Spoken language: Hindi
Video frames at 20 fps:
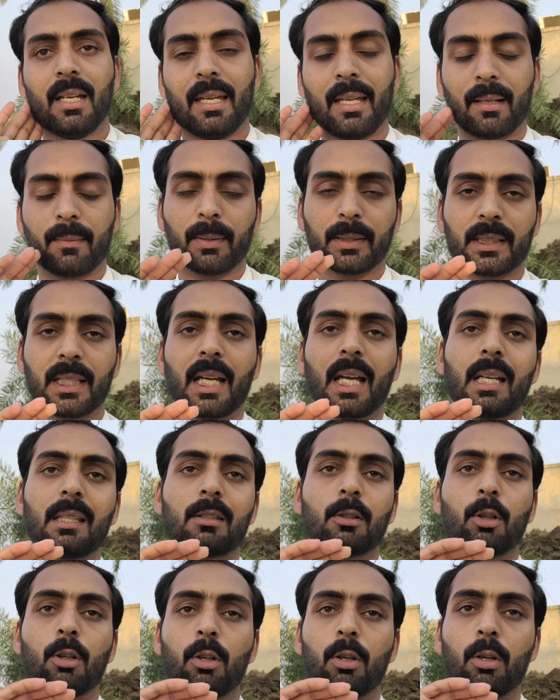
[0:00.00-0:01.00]
एक बंदा है
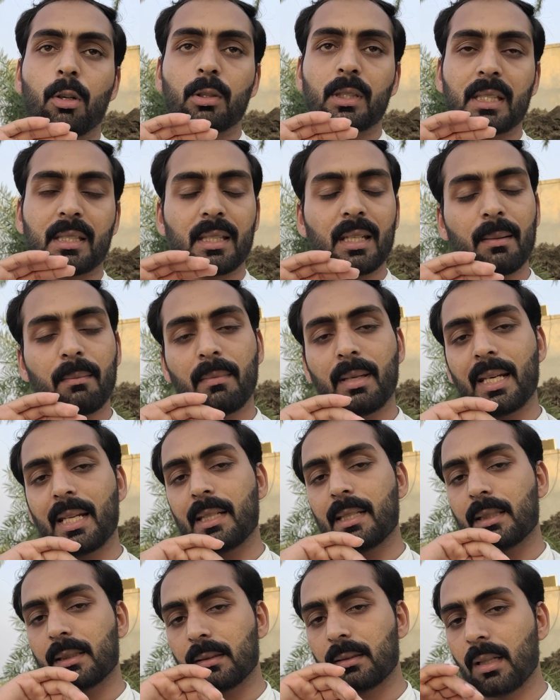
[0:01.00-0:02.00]
जो जिसने मेरे
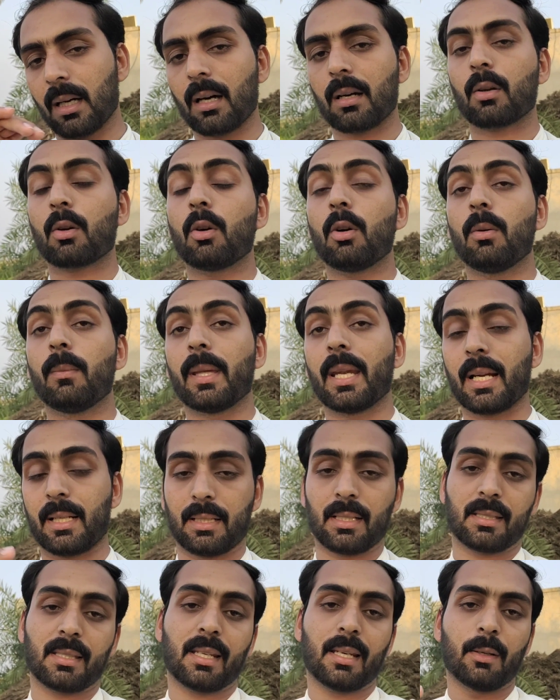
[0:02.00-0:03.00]
रिश्तेदार को मेरा
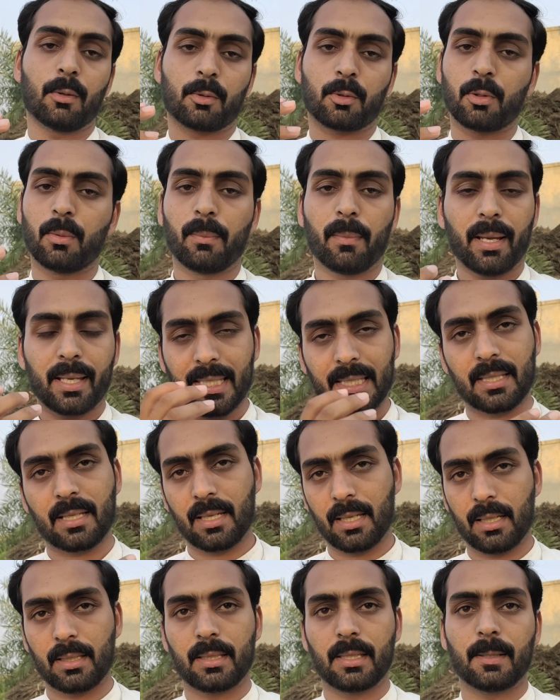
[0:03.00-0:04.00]
कज़न है उसको मैसेज
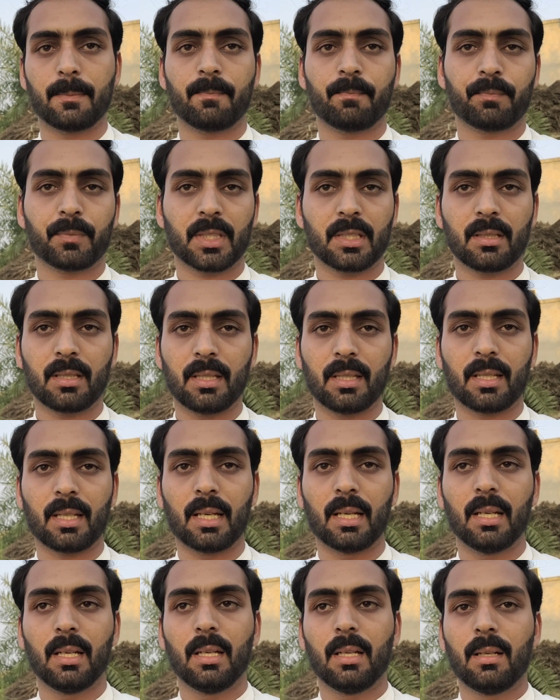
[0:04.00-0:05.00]
किया जी ठीक
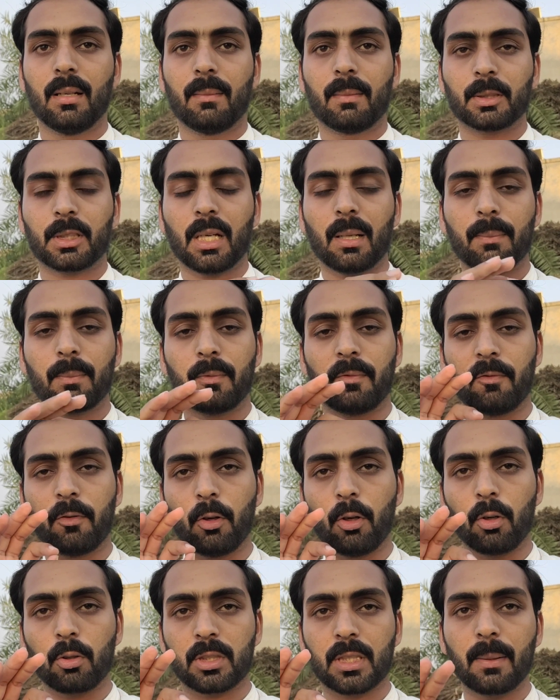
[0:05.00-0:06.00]
है मतलब
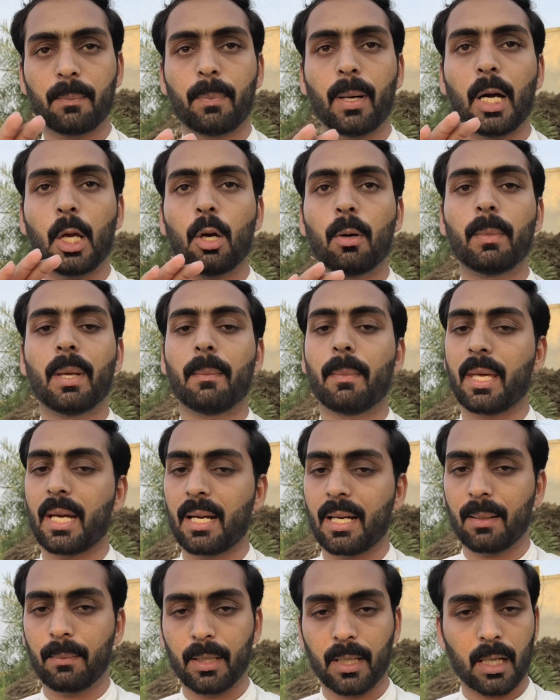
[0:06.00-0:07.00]
वो उसके बायो में
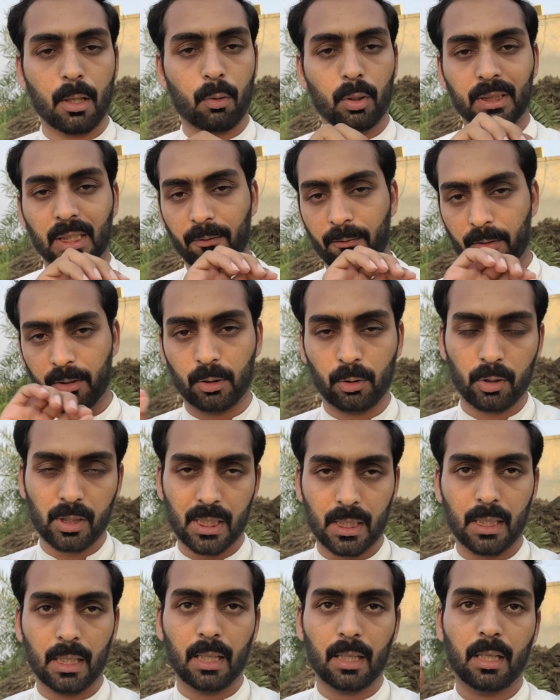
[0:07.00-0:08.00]
मेरा नाम लिखा हुआ था
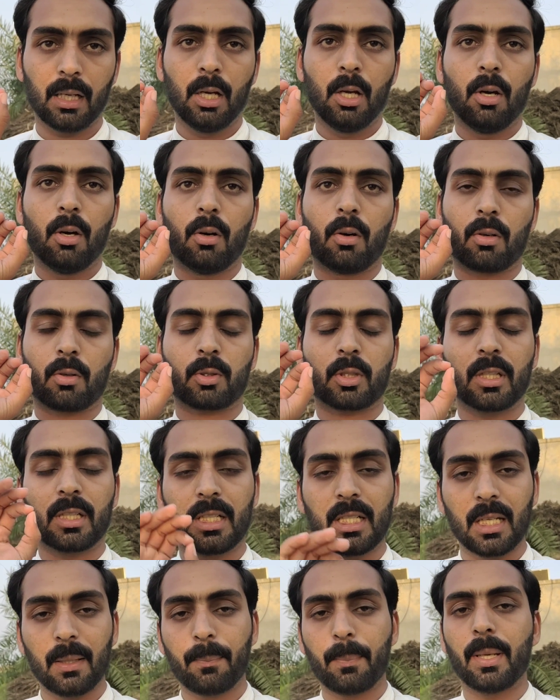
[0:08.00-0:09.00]
फिरदोस खान और उसके
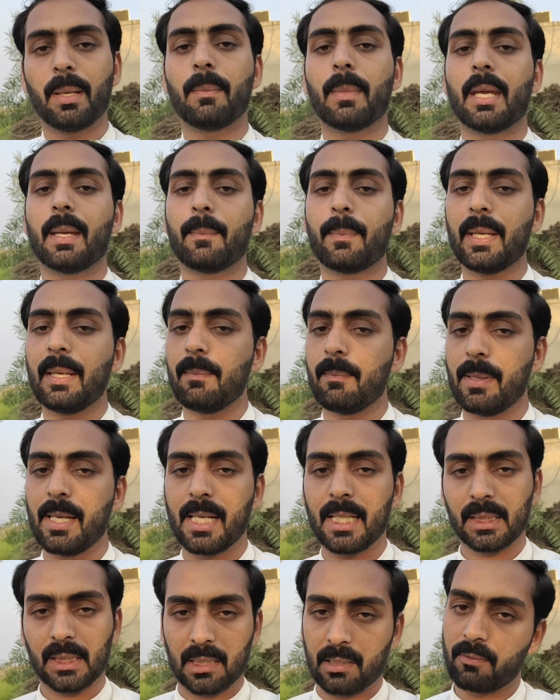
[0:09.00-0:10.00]
डीपी में भी
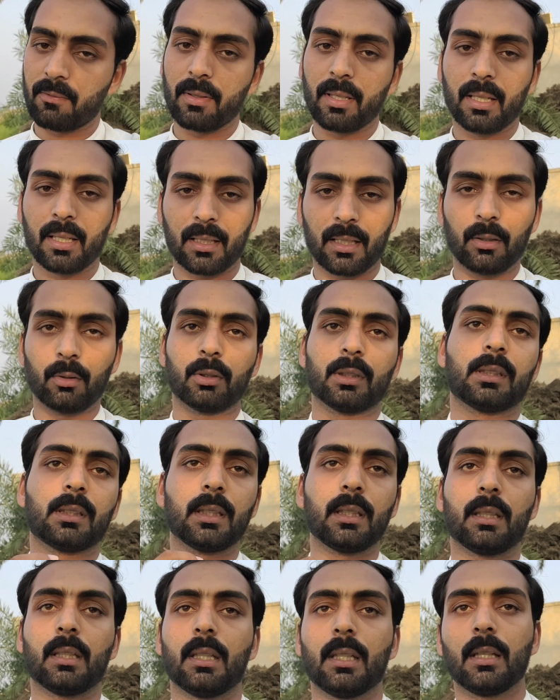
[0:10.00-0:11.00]
मेरी तस्वीर लगी हुई
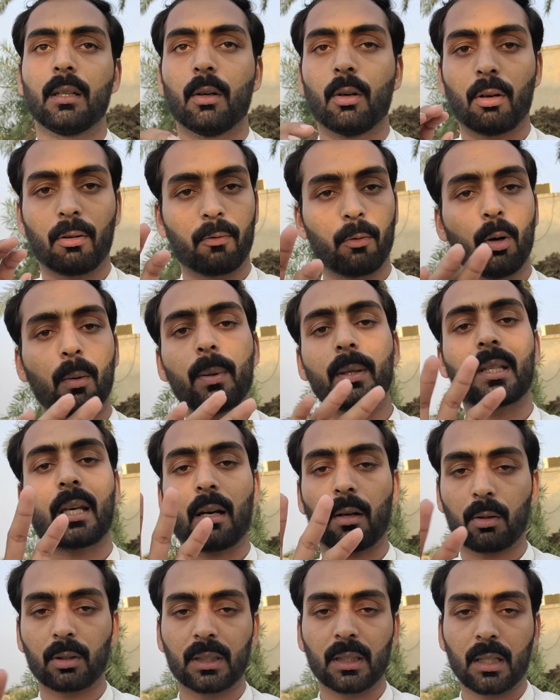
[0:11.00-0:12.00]
थी और वो भी
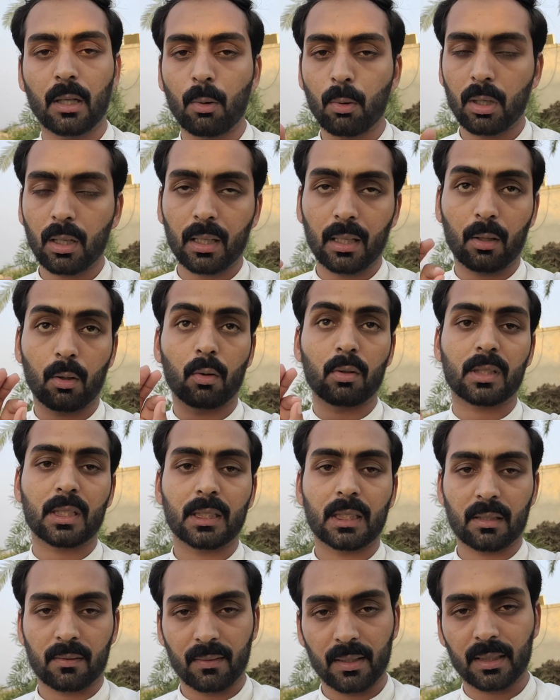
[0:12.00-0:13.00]
सारा कुछ दिखाऊंगा कि कौन
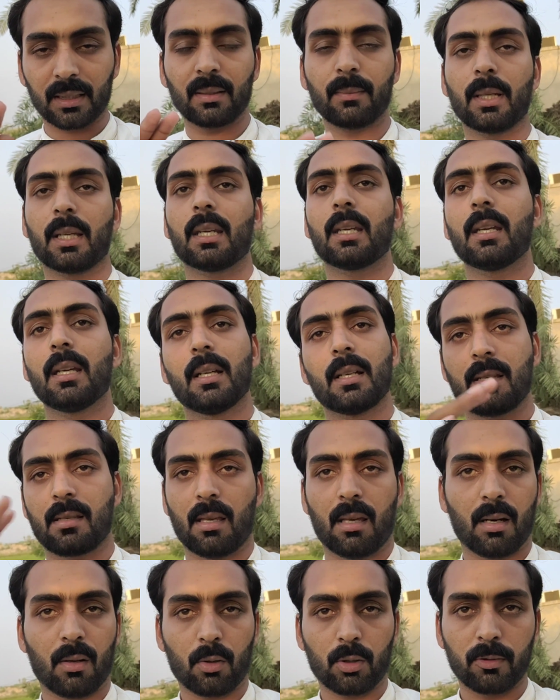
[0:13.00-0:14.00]
सी तस्वीर थी मेरी
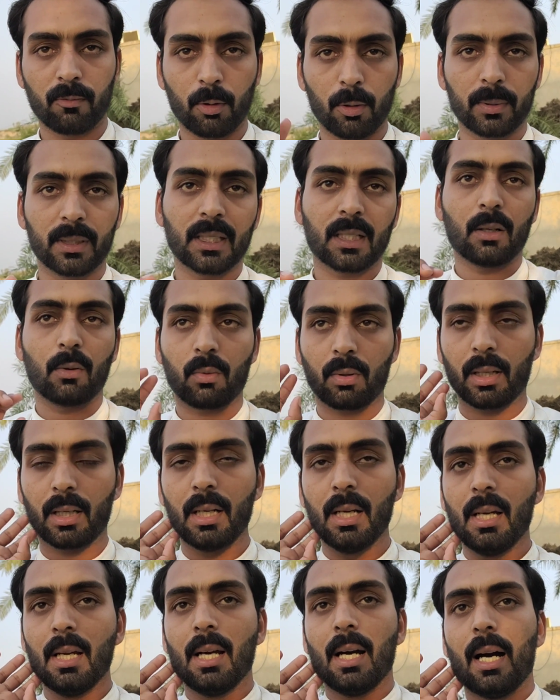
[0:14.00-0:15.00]
सारा कुछ वो भी दिखाऊंगा
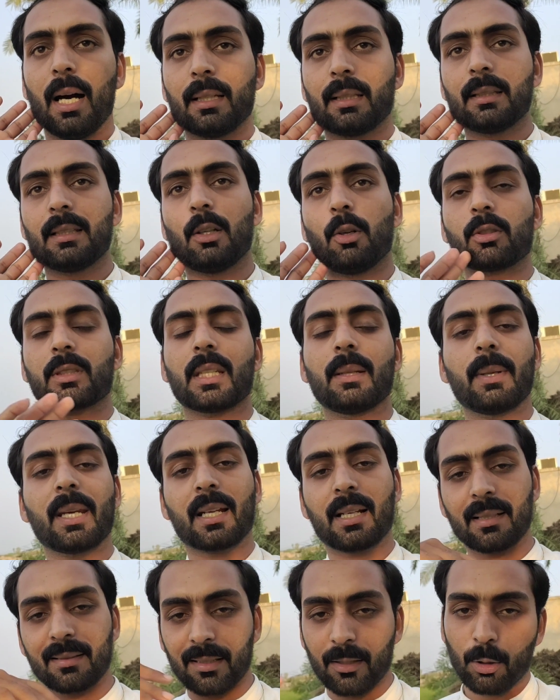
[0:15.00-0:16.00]
अच्छा जी उसने
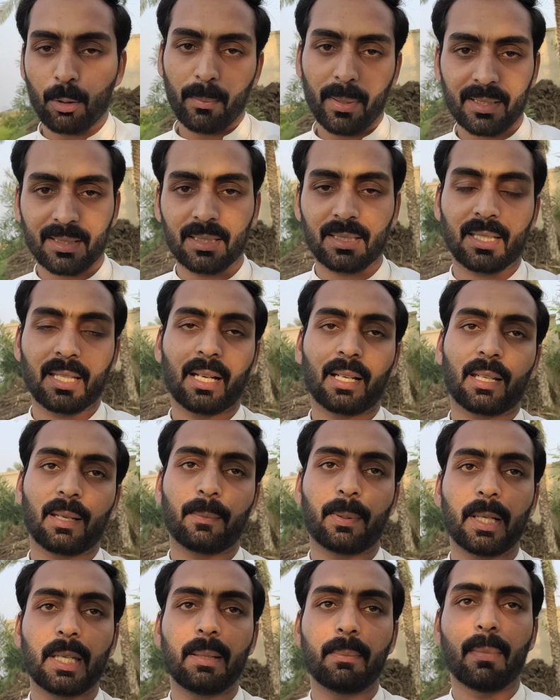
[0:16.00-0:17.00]
मेरे कज़न को मैसेज किया
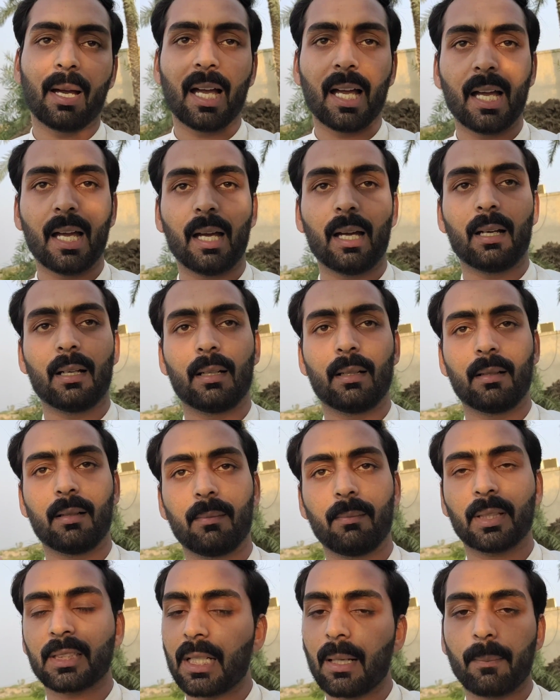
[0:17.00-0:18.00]
कि भाई मैं
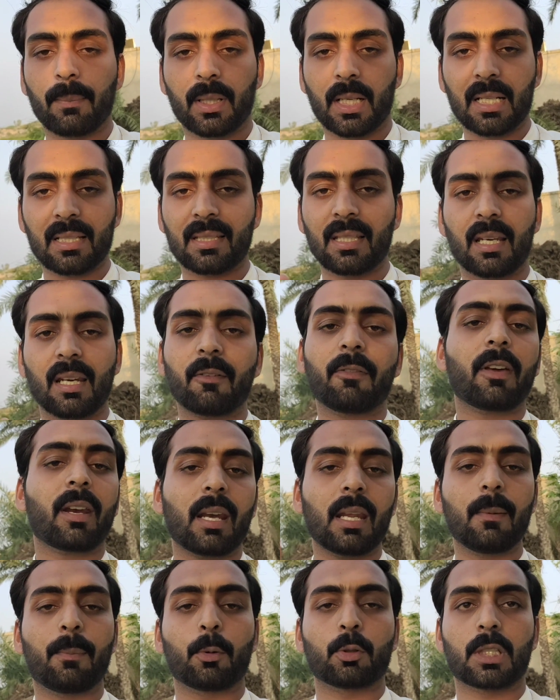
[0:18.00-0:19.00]
मतलब कज़न ने
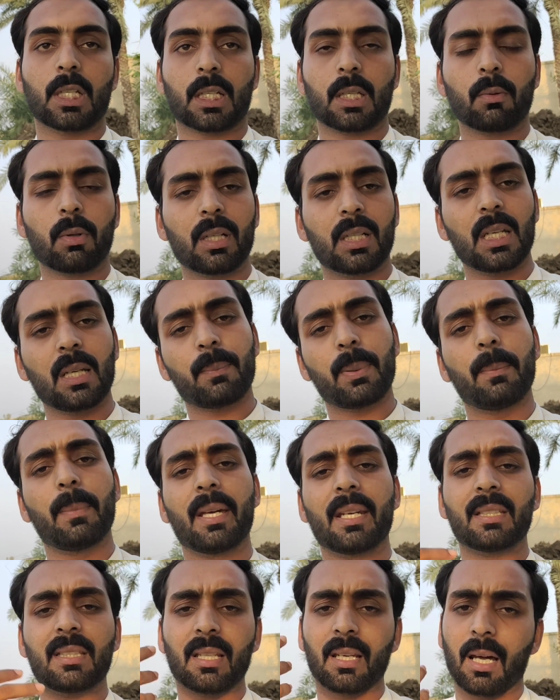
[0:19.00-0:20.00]
फिर नहीं पूछा क्योंकि डीपी
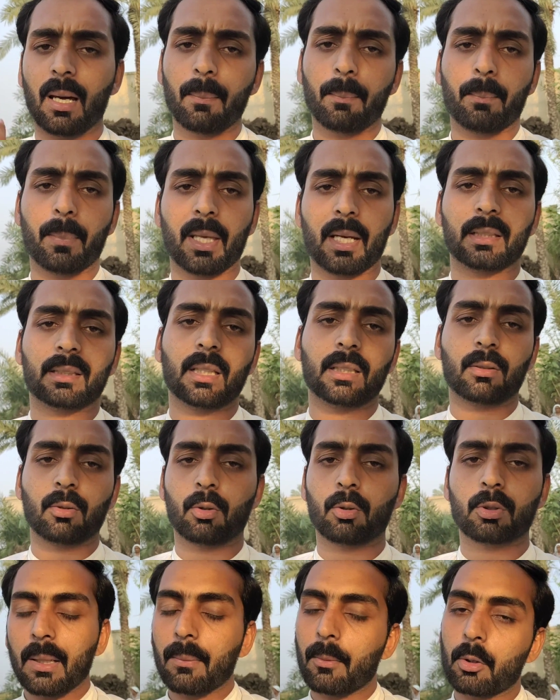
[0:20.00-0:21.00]
मेरे से नाम मेरा था
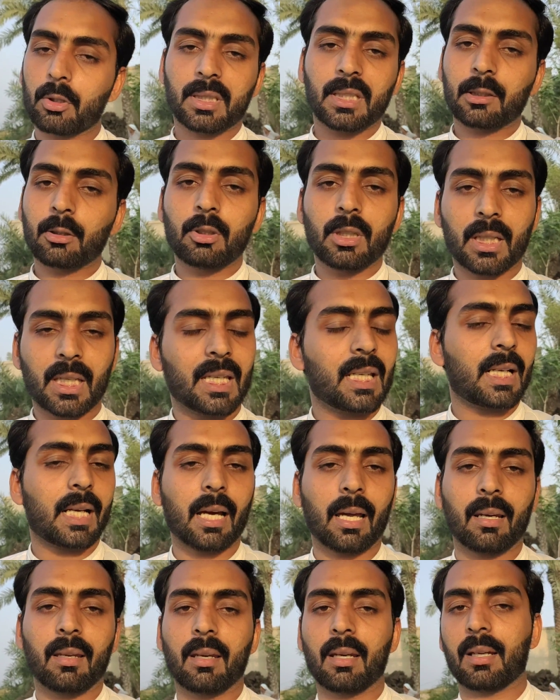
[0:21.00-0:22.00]
तो मतलब उसने तो यकीन
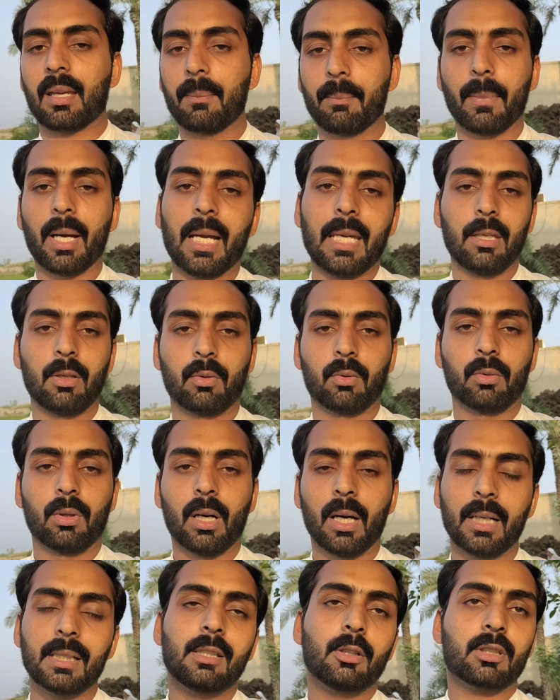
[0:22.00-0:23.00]
कर लेना कि मैं ही हूँ
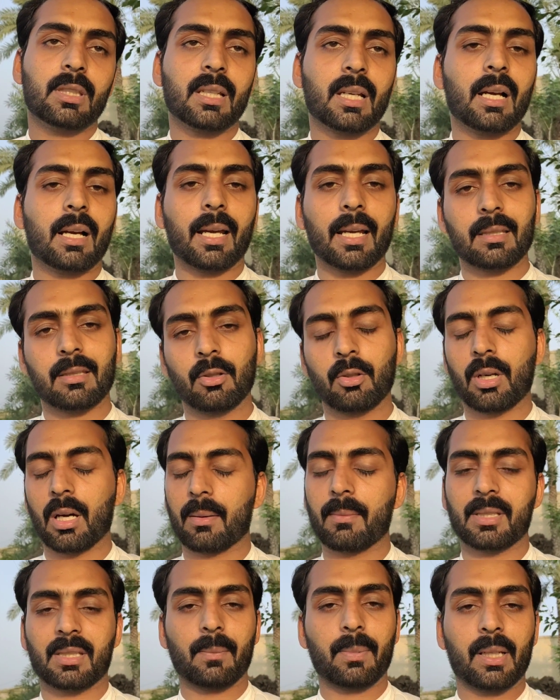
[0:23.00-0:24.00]
हाँ जी उसने कहा कैसे हो
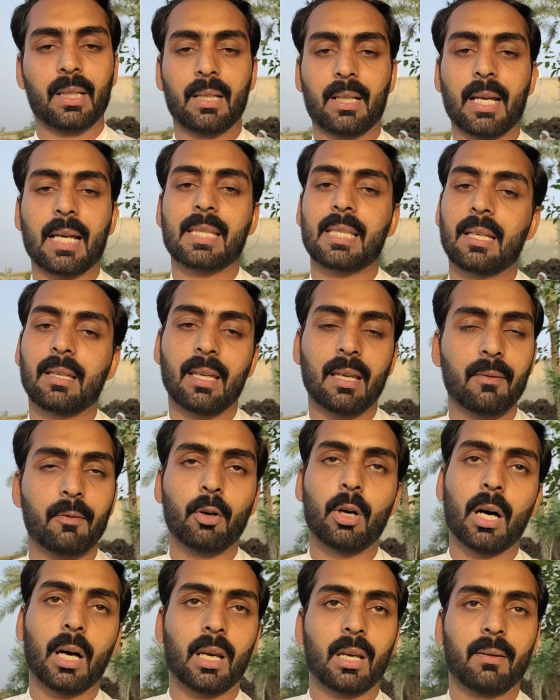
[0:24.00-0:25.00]
घर में सब कैसे ये
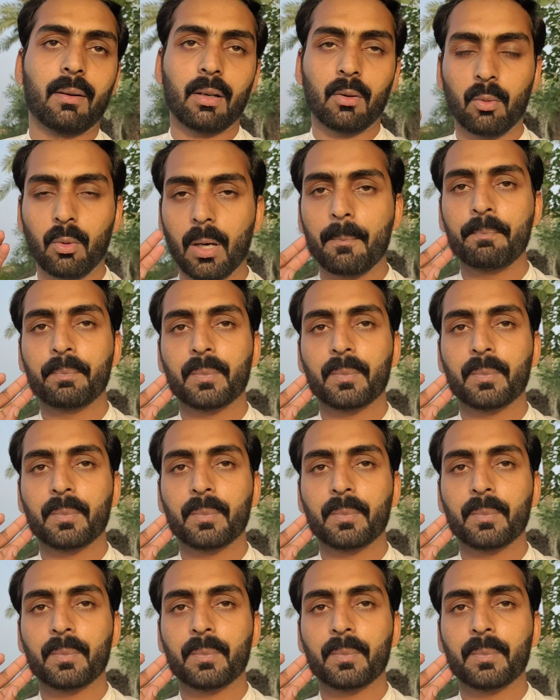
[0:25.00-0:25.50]
वो हाल हवाल हुआ